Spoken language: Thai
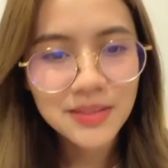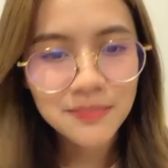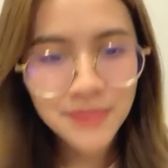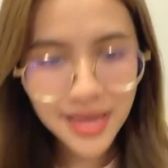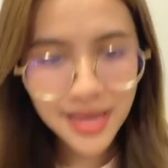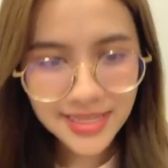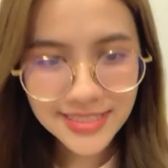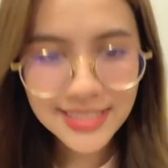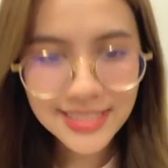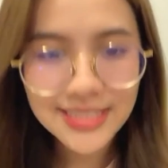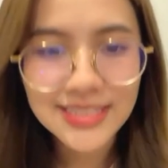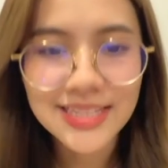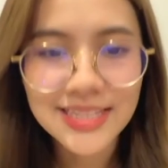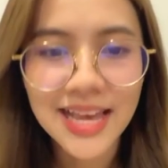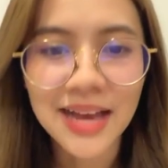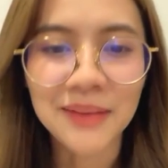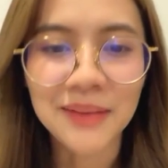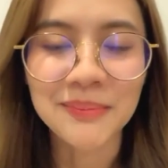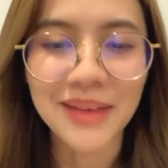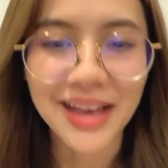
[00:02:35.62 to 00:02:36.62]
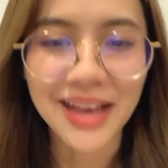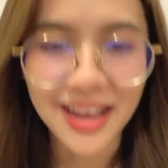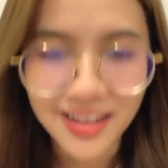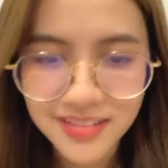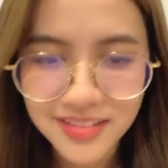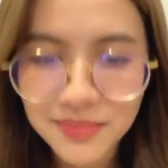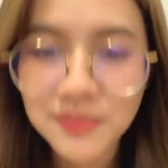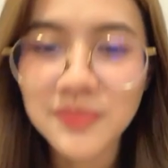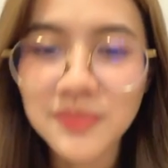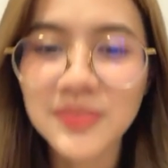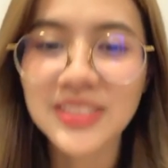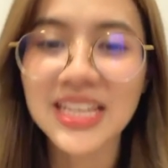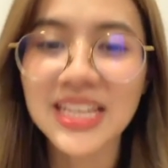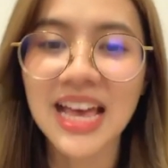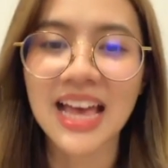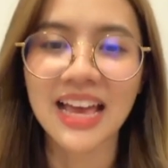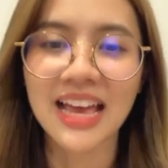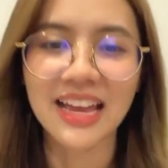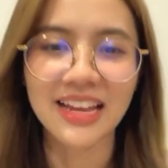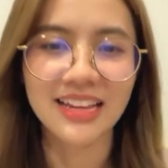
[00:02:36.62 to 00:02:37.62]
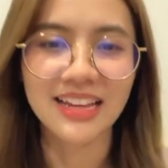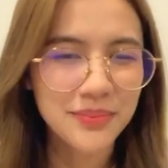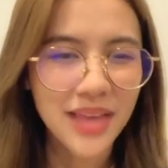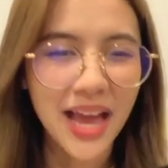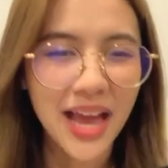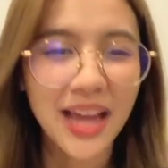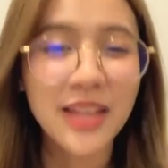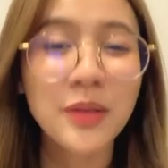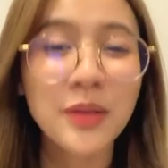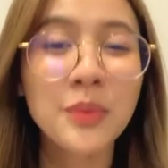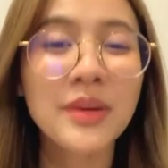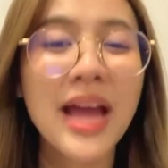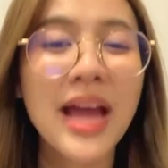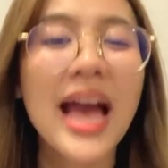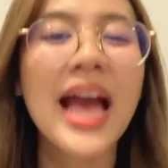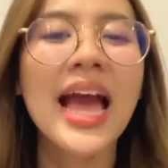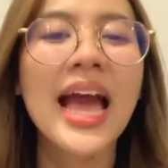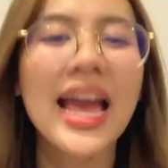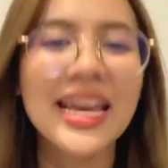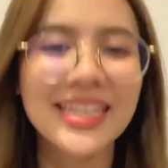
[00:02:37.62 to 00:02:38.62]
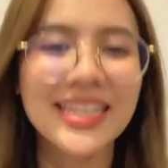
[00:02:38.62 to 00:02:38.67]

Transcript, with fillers: แม่จริงจังมาก ใช่ อยากให้ลูกได้